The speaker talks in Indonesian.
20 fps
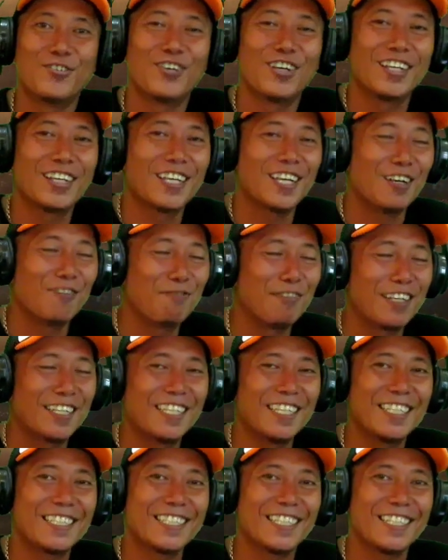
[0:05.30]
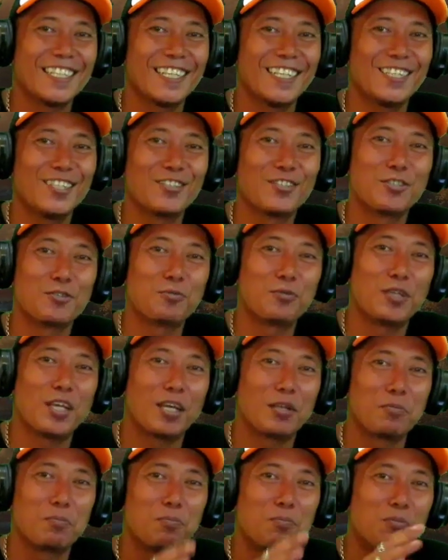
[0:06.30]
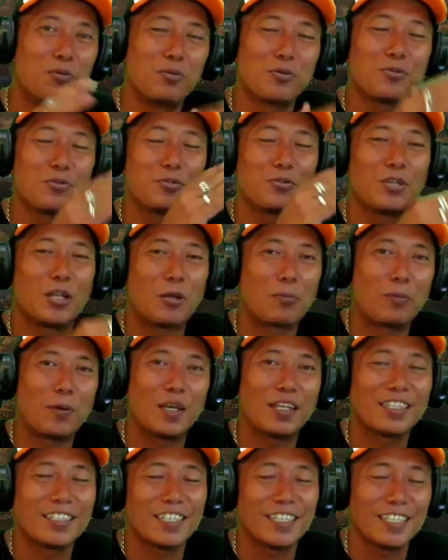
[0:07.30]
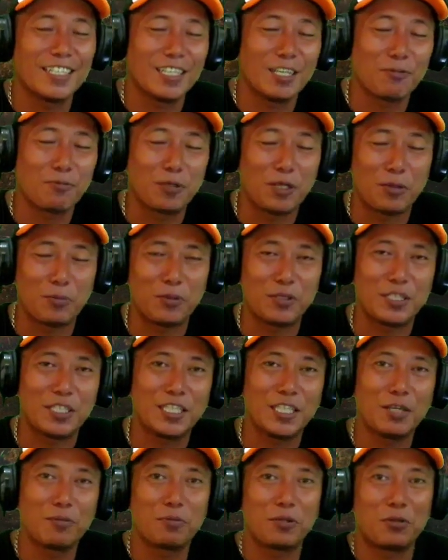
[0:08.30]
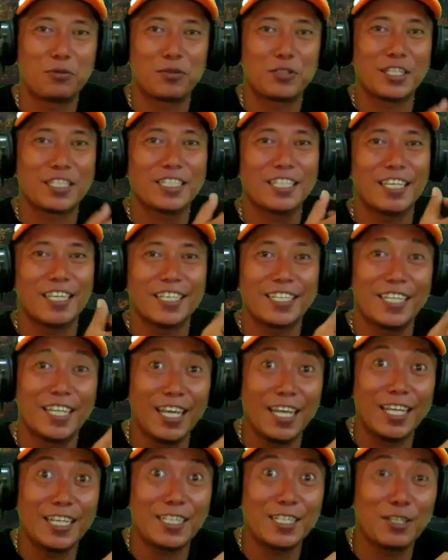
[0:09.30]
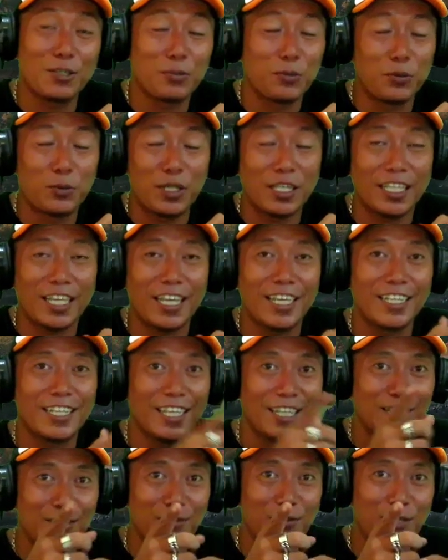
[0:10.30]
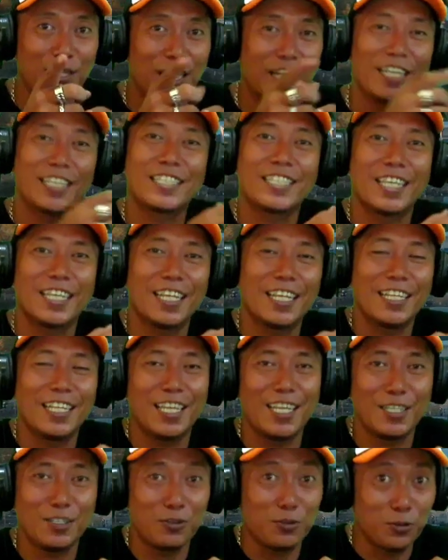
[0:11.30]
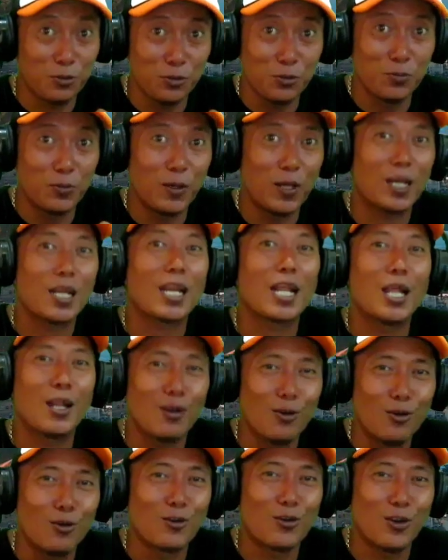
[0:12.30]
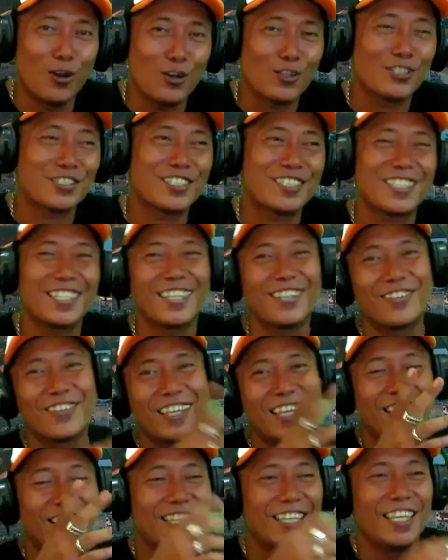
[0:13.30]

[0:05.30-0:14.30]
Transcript: Welcome back di channel youtube yang Blue 78 Channelnya para pecinta pariwisata dan kebudayaan Dan juga channelnya youtuber low cost Oke okay.